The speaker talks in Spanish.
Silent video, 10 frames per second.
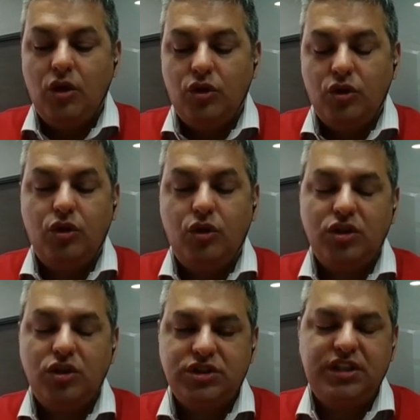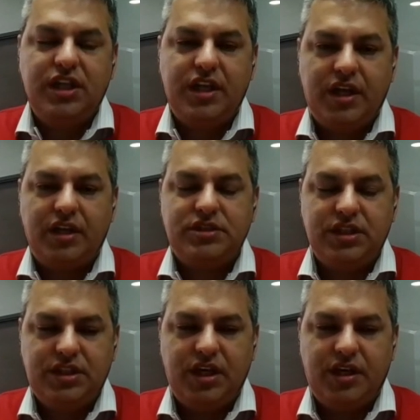No, sí tiene, si
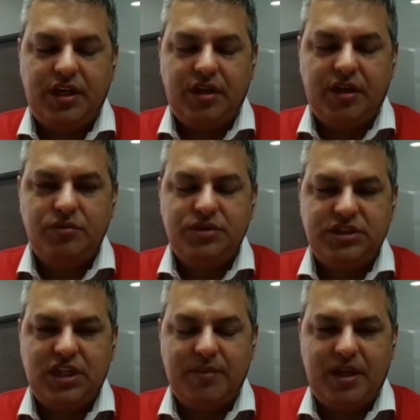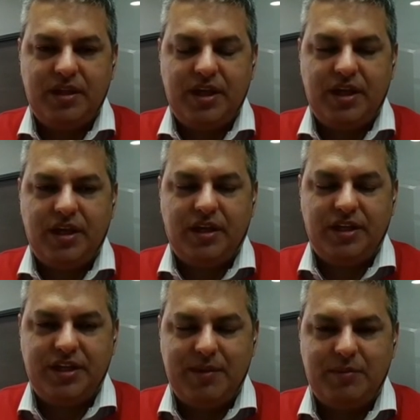tiene un sistema de, que
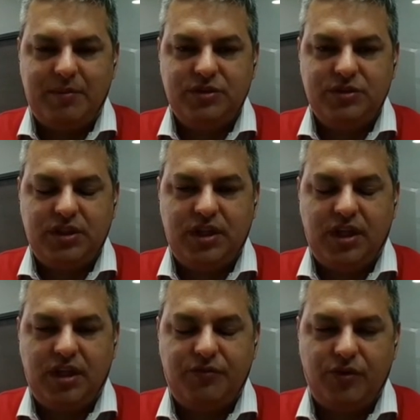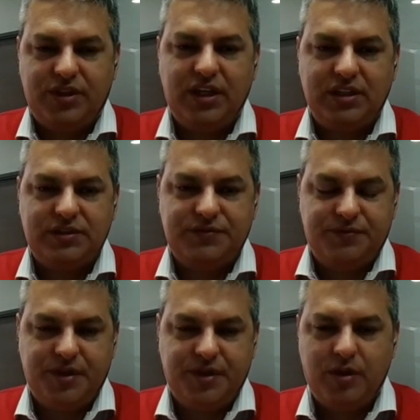llamamos eh, FOTA, que es
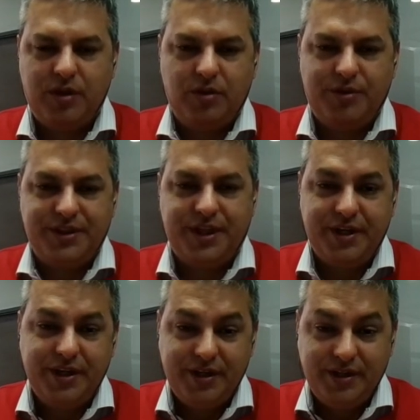Firmware Over the